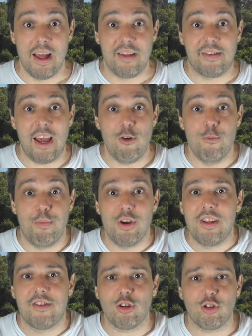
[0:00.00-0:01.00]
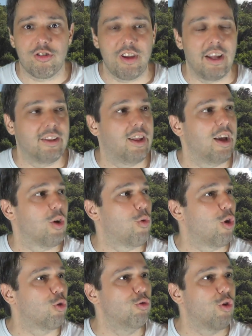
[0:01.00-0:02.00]
Se un poliziotto sente
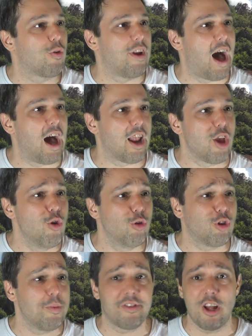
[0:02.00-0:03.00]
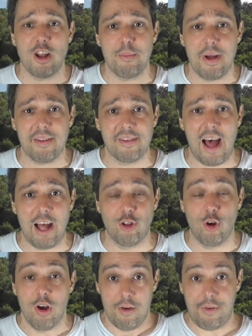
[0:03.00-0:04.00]
qualcuno urlare, aiuto, mi stanno
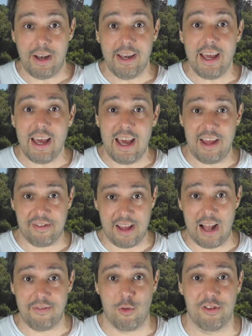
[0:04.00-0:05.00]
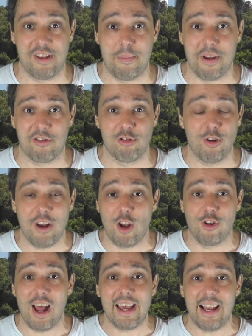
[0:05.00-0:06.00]
ammazzando, va lì e salva questa persona.
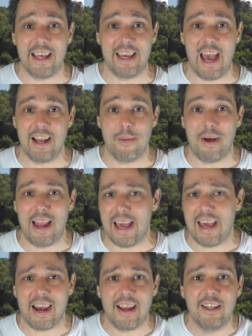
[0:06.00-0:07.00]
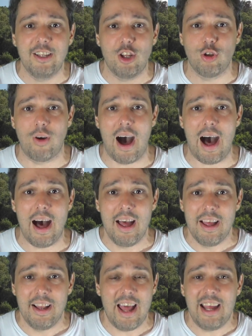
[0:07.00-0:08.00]
Non è che gli chiede, ma lei che reddito ha?
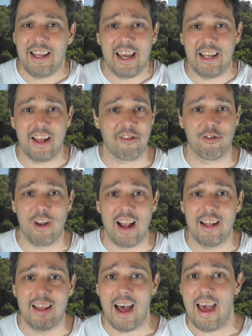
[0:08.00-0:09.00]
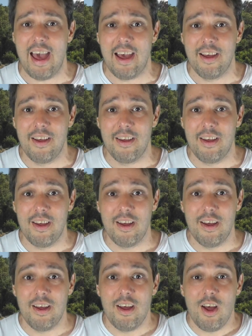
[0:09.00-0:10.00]
Lei di che nazionalità è?
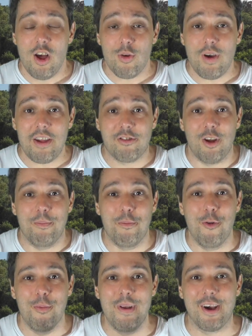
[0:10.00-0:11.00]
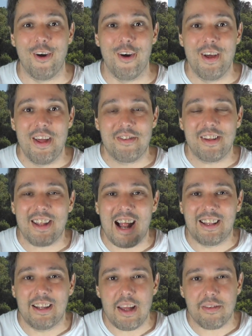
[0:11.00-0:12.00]
Questo è il pubblico. Si
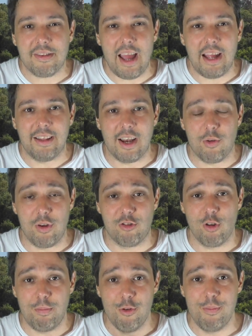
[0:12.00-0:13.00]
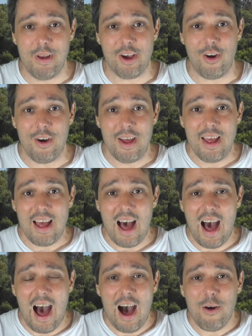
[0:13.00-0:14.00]
tratta di estendere questo pubblico
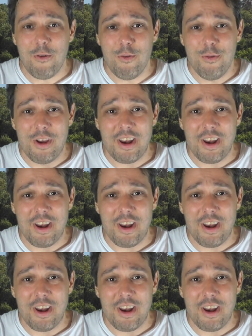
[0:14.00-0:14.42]
a un